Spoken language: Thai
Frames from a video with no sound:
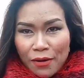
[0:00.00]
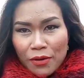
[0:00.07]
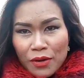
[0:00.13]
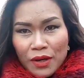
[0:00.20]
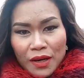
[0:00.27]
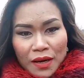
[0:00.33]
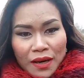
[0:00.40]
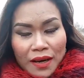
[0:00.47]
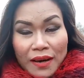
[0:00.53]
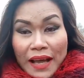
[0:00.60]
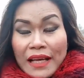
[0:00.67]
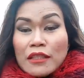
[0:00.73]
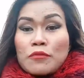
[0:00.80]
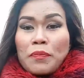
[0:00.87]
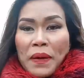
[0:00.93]
วเอ่
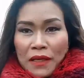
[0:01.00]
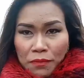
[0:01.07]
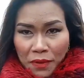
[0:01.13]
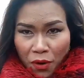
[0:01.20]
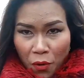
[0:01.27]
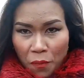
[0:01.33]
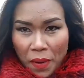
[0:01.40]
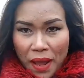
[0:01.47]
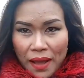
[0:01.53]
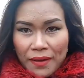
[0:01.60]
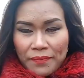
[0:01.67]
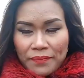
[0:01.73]
อ็กซ์เพรสมันออกมา